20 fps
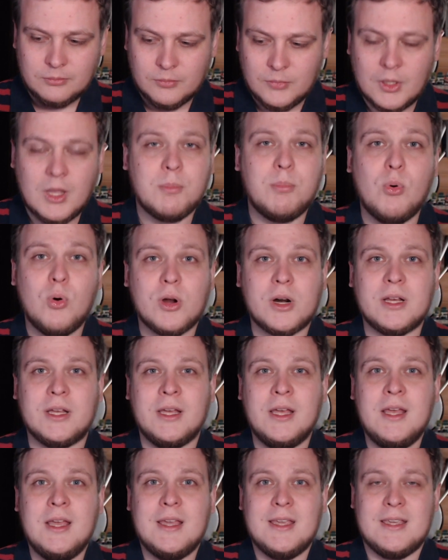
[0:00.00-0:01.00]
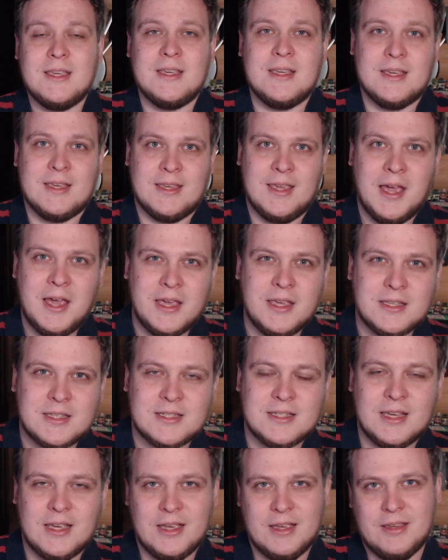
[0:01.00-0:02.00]
наборы и
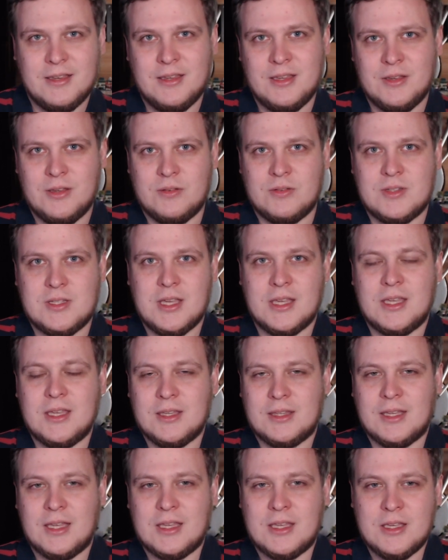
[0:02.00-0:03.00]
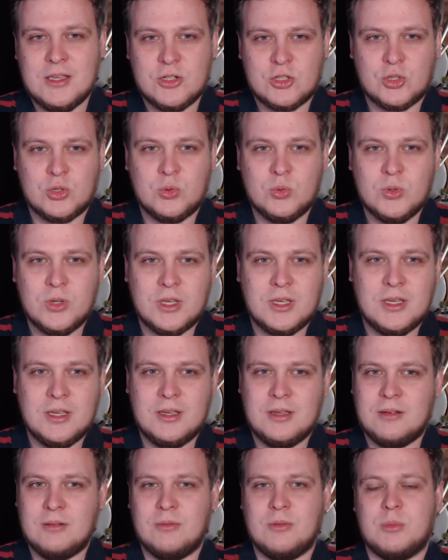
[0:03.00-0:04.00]
яйца, и всякие такие
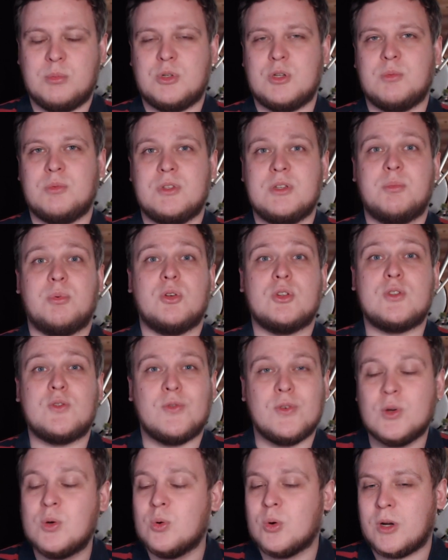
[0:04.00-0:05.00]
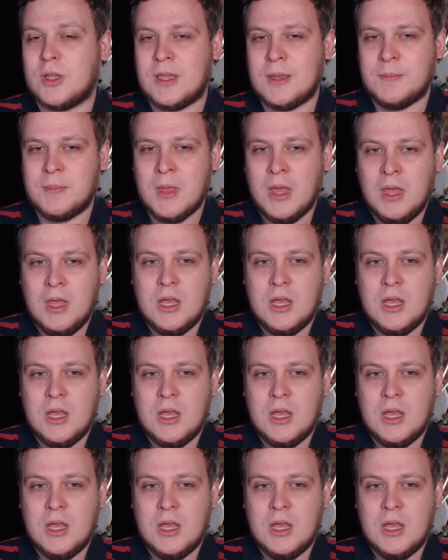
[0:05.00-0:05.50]
штуки, в общем, где просто фигурки.